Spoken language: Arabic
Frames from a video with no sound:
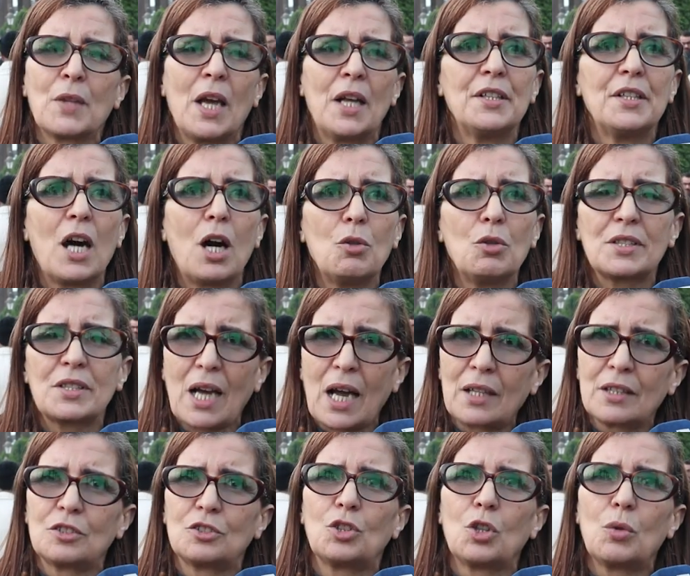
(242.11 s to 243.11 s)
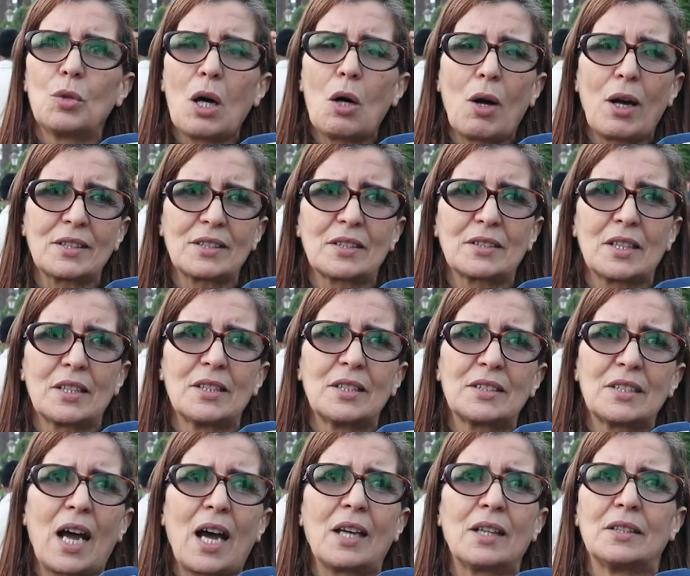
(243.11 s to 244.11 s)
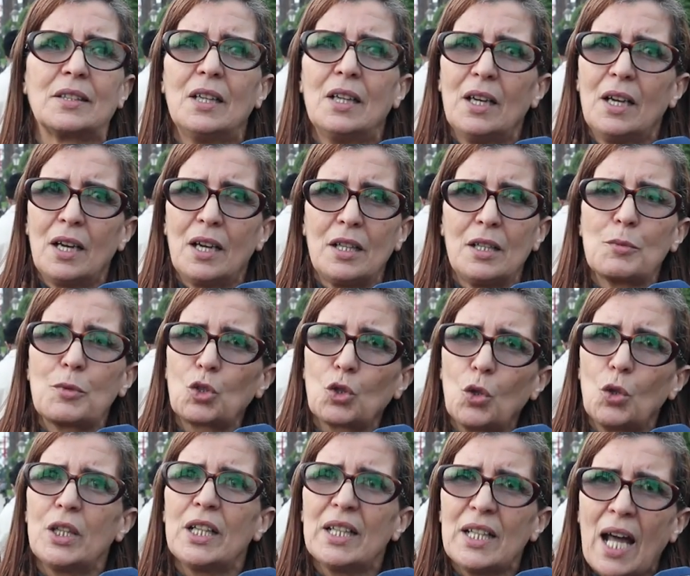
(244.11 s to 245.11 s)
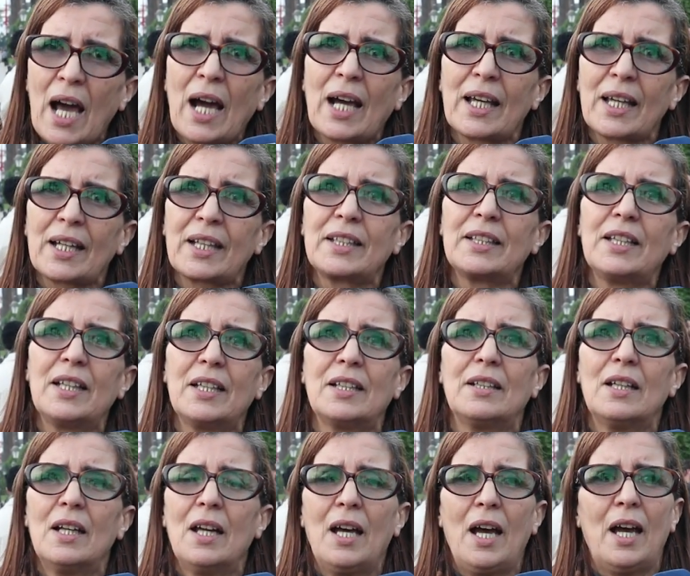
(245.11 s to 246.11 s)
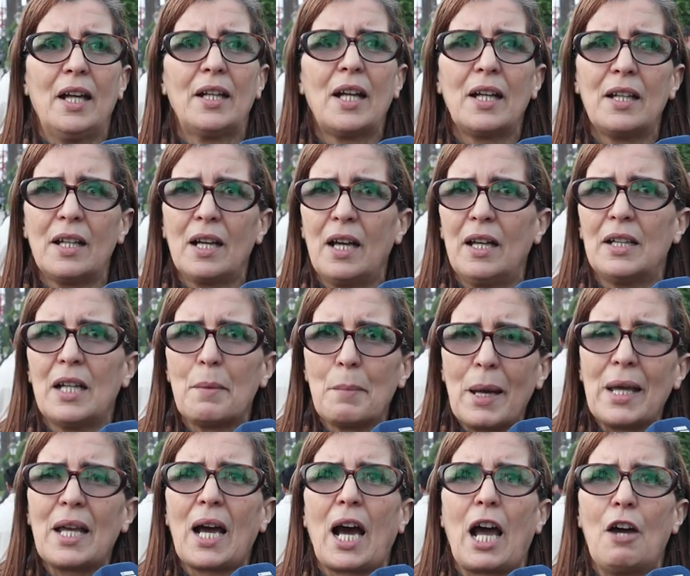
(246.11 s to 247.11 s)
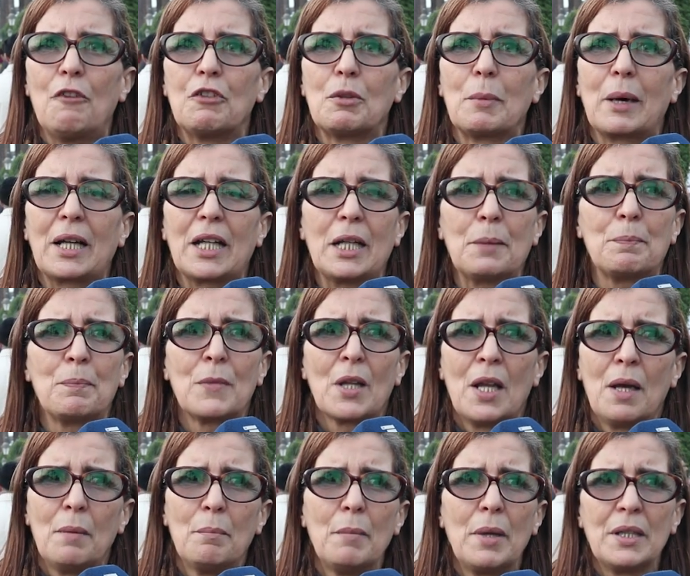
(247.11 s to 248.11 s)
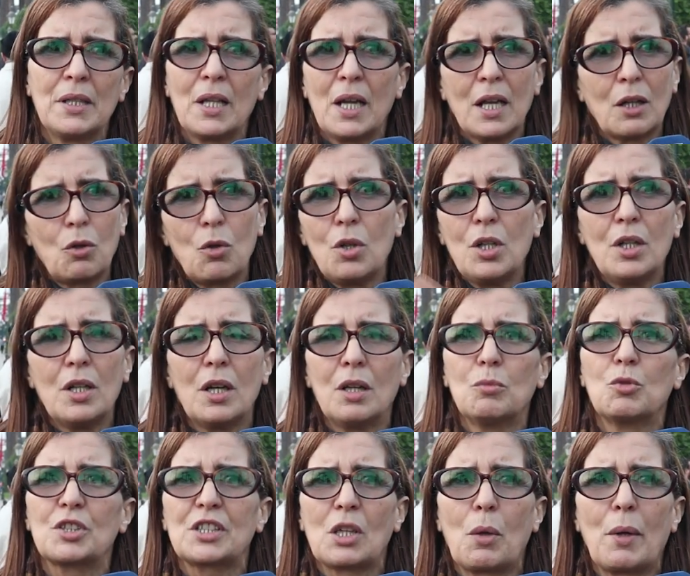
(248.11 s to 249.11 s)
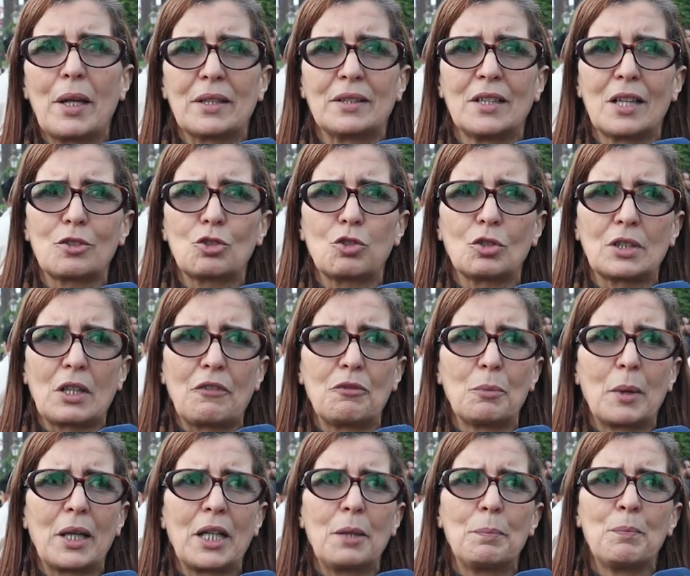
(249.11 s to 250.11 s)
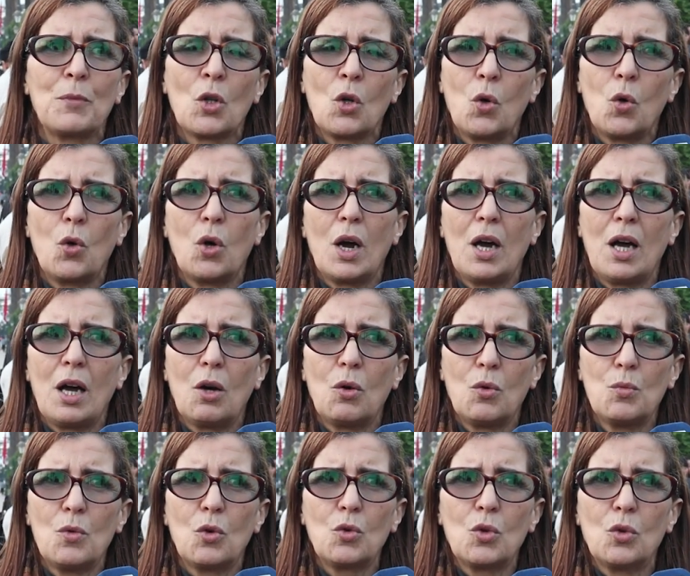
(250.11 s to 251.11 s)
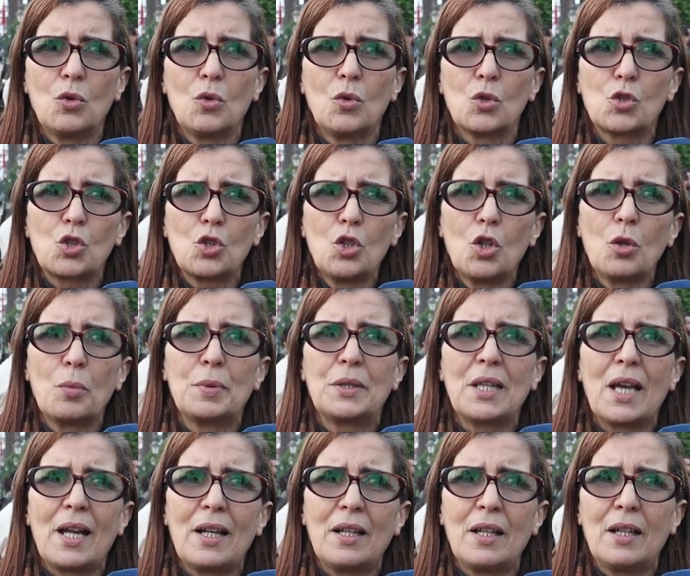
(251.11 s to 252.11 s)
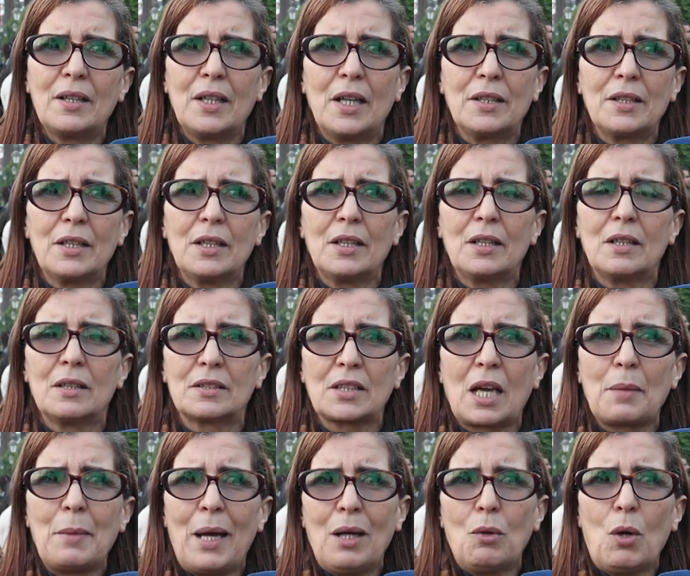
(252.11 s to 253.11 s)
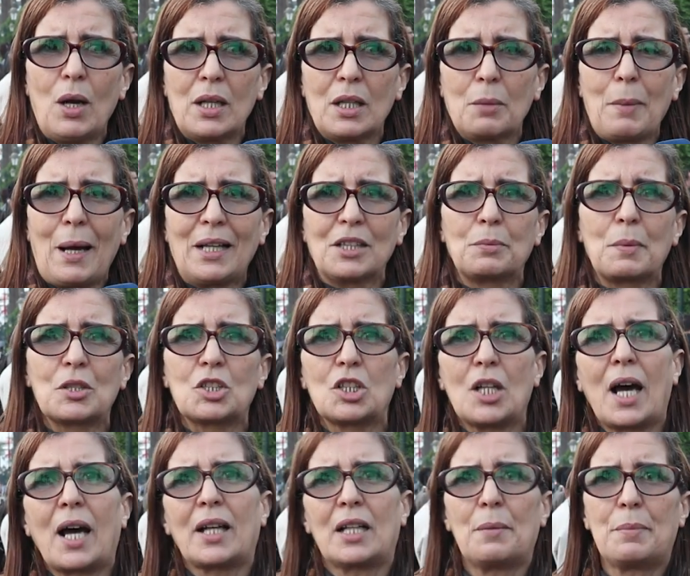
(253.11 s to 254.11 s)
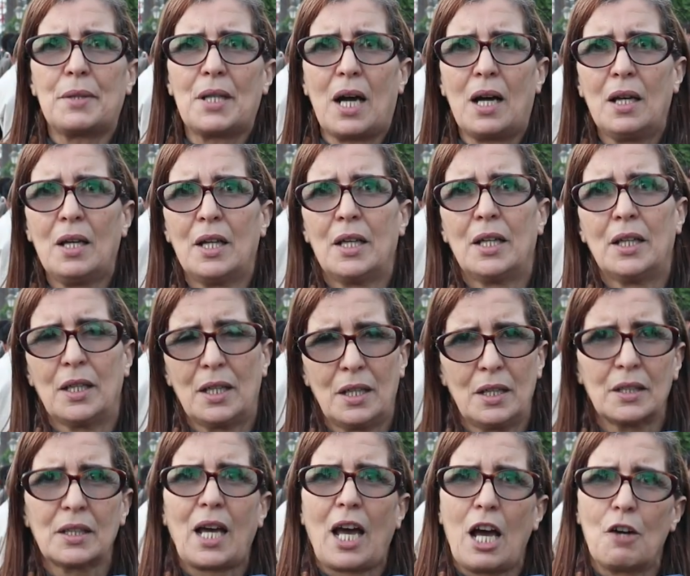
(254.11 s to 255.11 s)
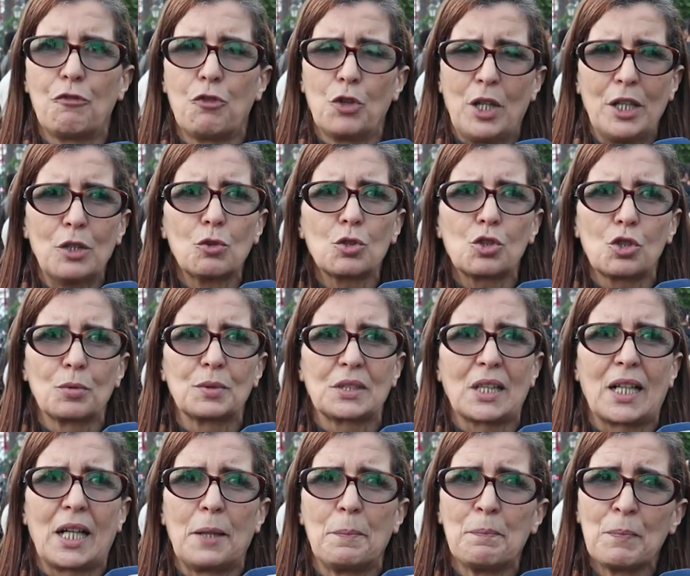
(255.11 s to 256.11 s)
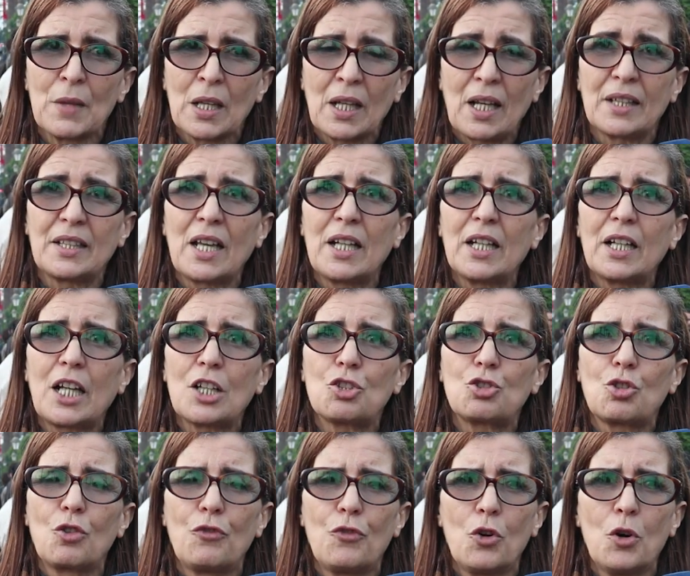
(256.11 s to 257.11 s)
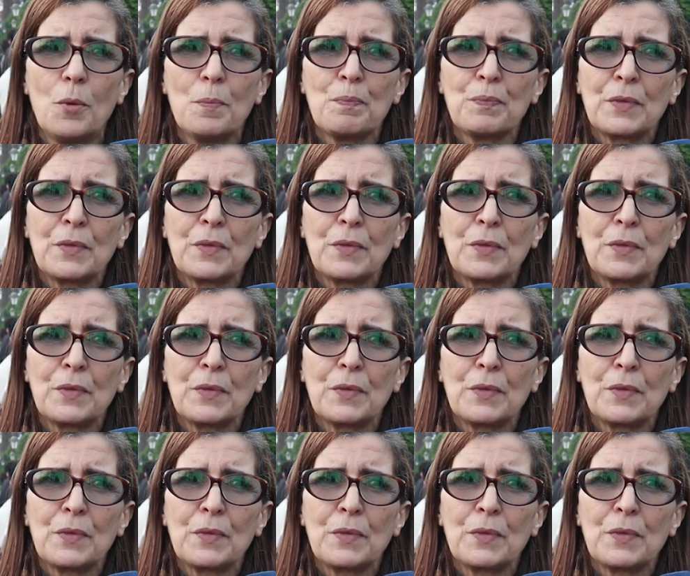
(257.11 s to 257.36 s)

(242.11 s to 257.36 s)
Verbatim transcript: انه ينتقد الدوله وخاصه ينتقد المسؤولين الحقيقيين على على ما يقع في المغرب من كل المستويات ديال السلطه في المغرب واسلوب ديال يعني تقمع البعض باش الاغلبيه آه، يخافوا يعني اسلوب الترهيب كذلك كنشوفوا